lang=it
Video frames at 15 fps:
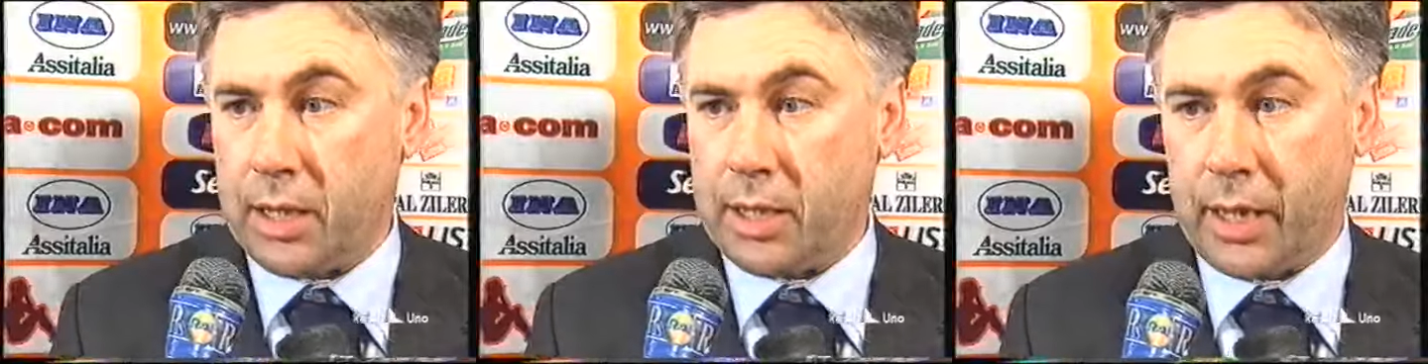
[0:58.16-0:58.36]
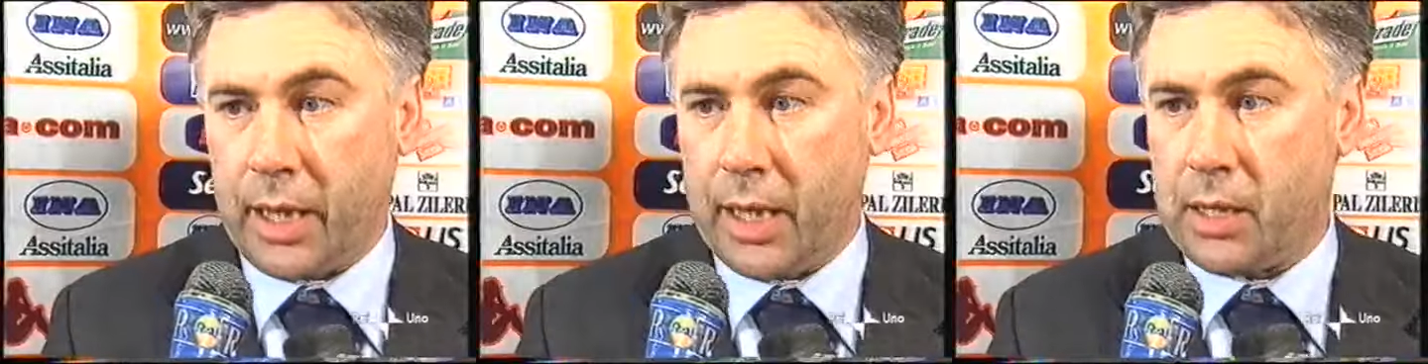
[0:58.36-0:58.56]
degli
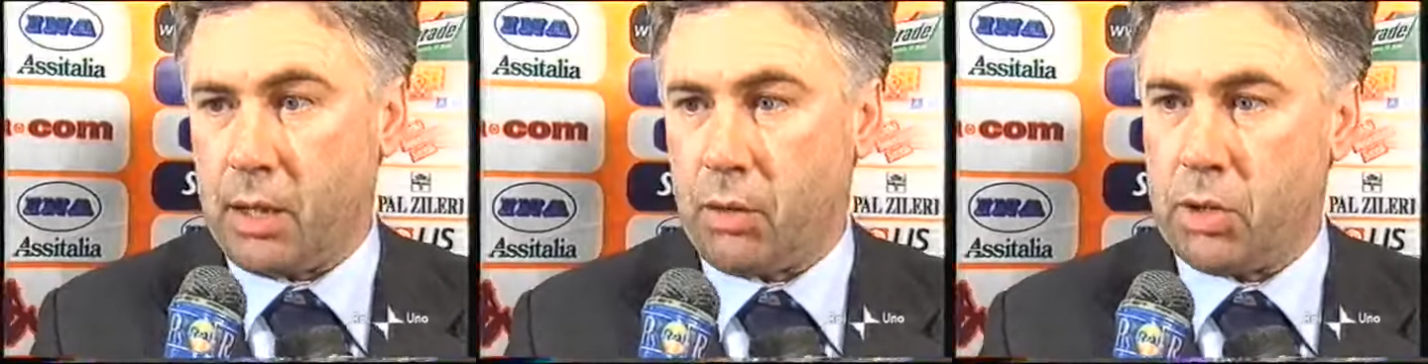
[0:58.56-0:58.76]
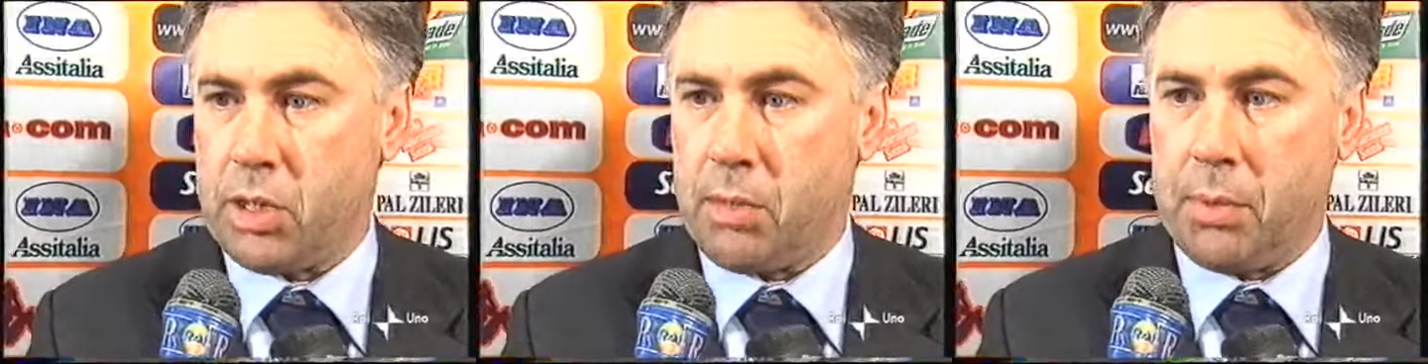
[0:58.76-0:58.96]
attaccanti di
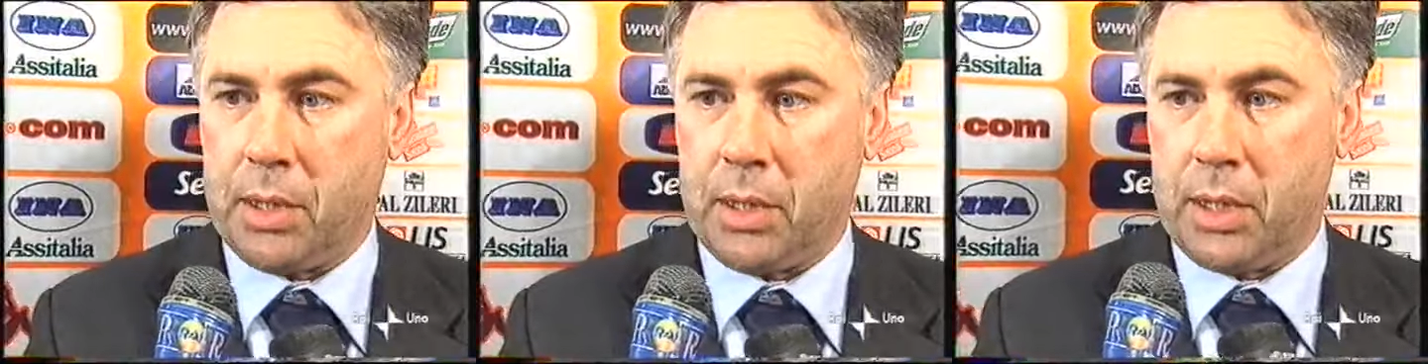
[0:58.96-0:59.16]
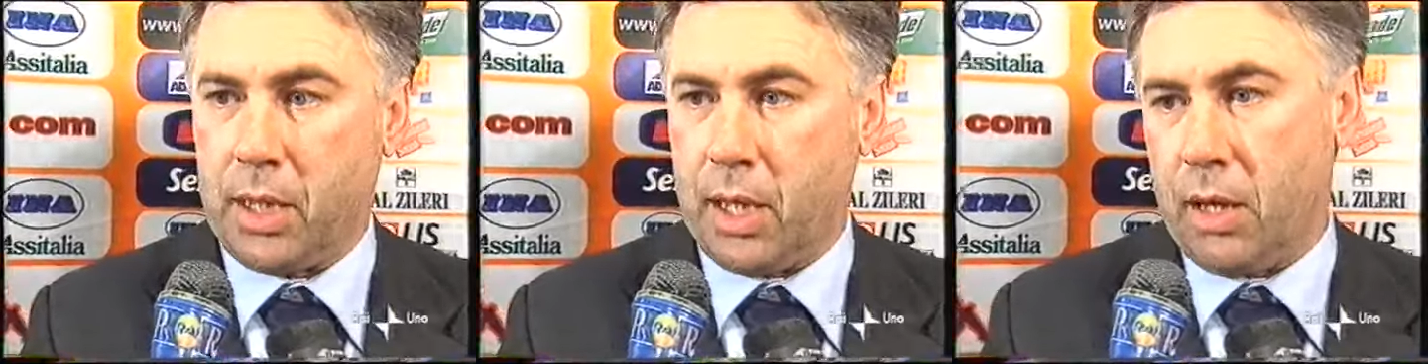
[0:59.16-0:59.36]
questa
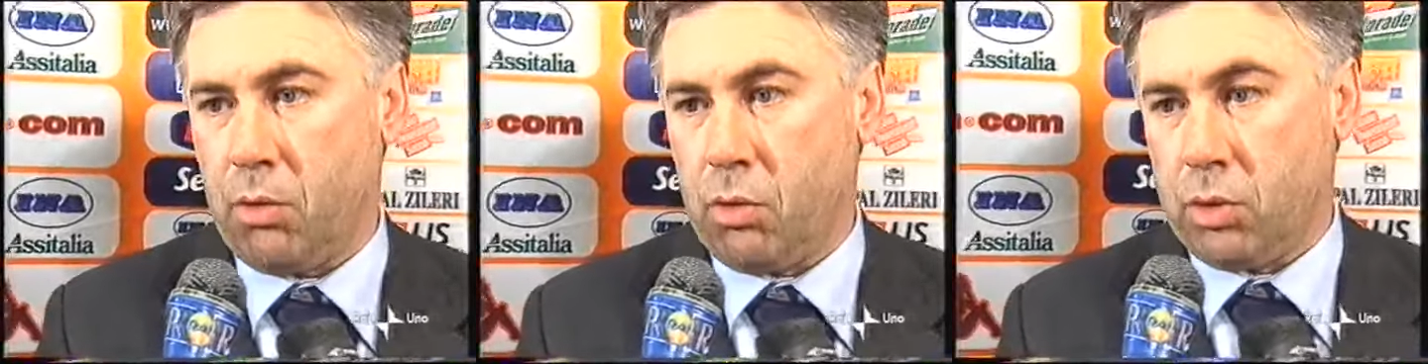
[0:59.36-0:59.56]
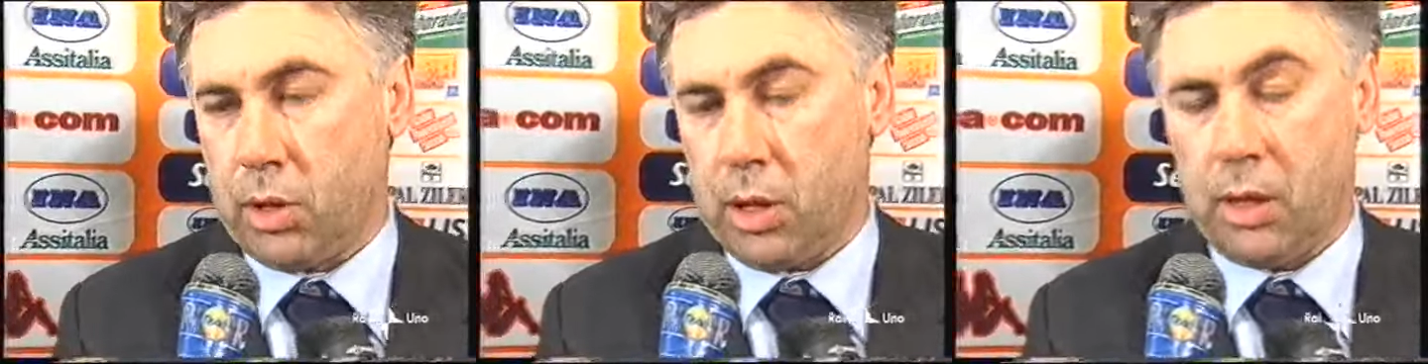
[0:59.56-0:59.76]
partita le ha
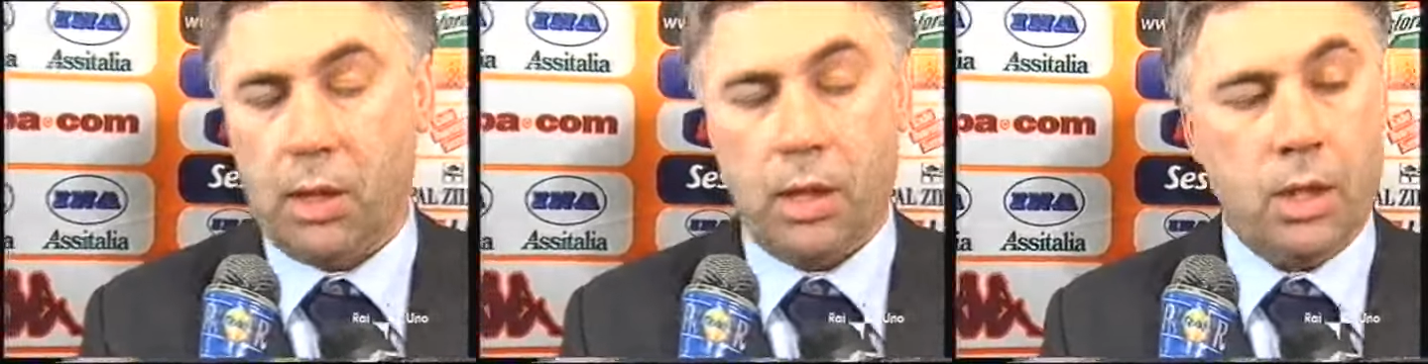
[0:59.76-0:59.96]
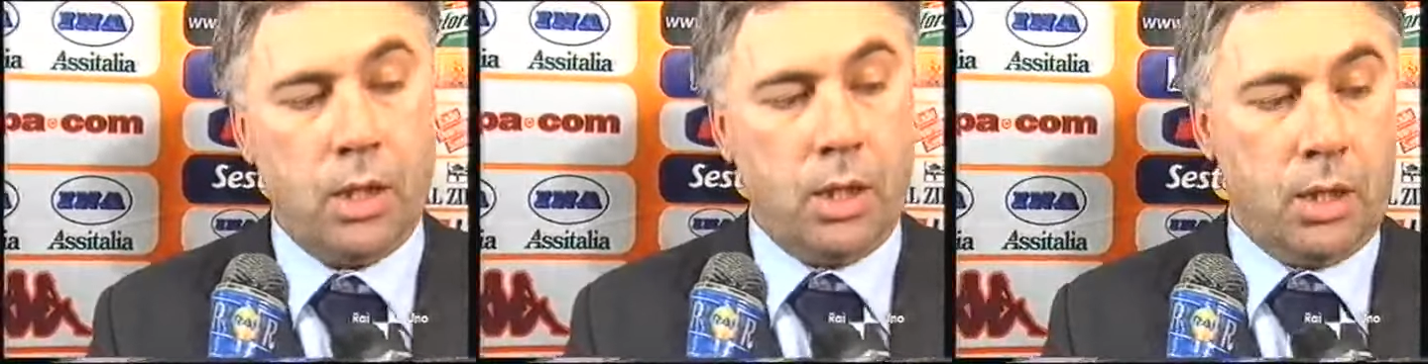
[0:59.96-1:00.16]
avute,
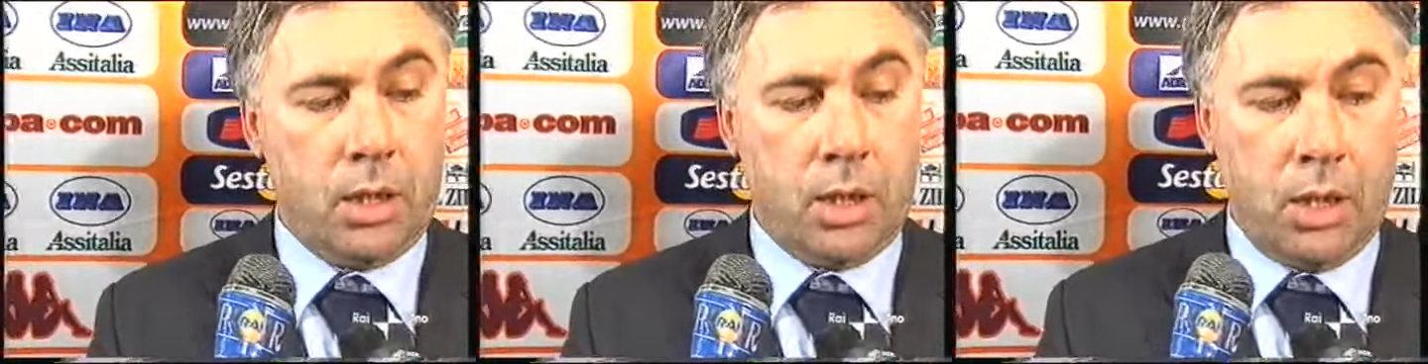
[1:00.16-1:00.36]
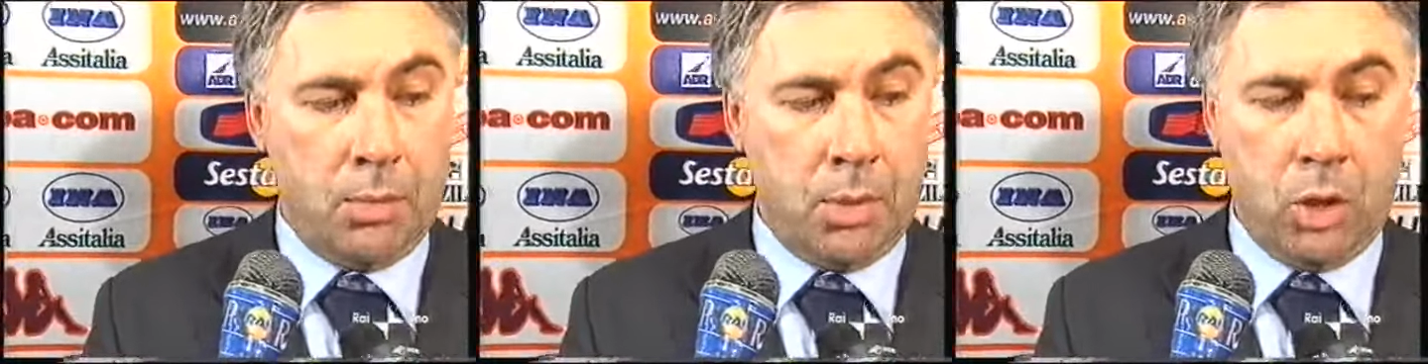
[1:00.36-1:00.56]

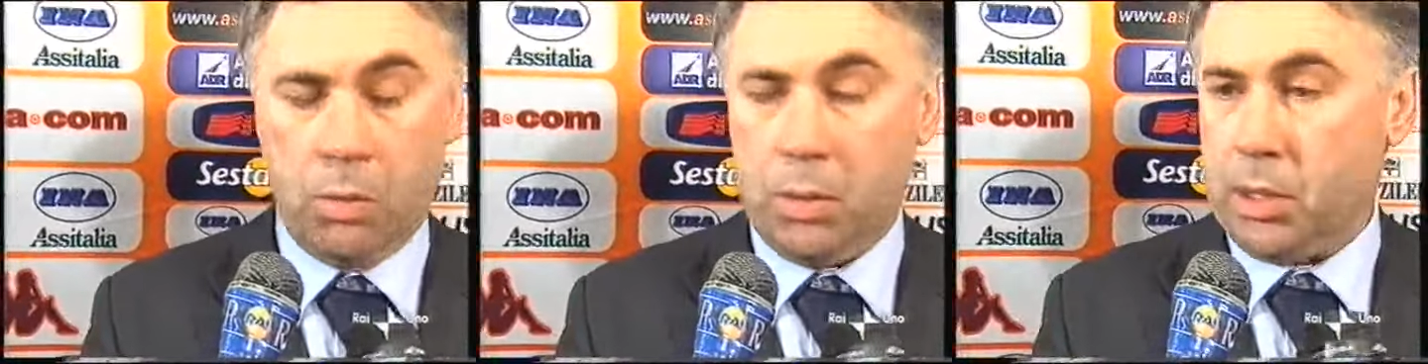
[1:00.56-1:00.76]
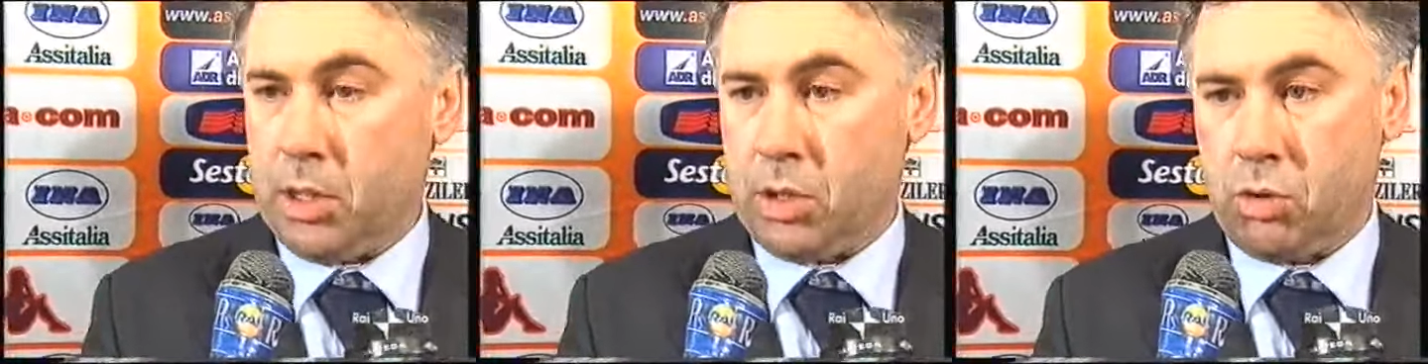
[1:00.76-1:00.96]
nemmeno
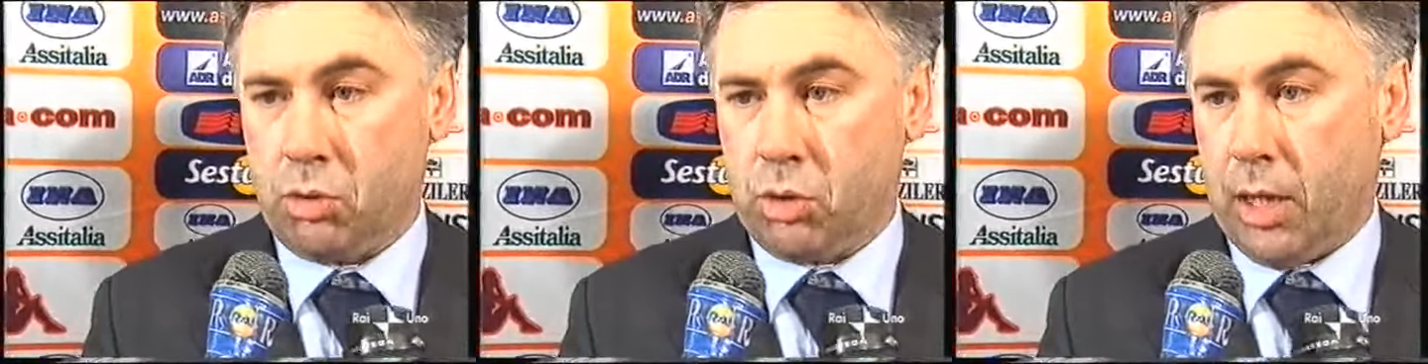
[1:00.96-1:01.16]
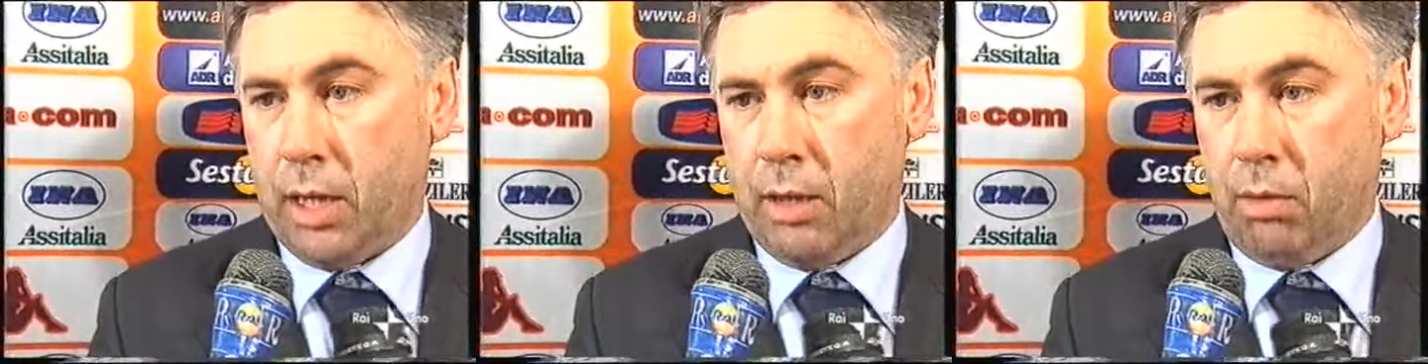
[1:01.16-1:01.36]

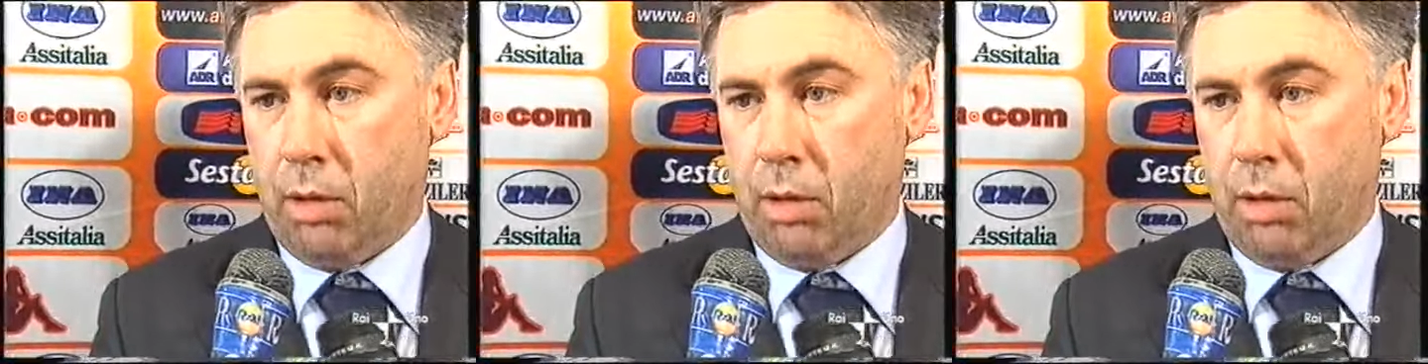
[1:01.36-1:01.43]
Battistuta, ha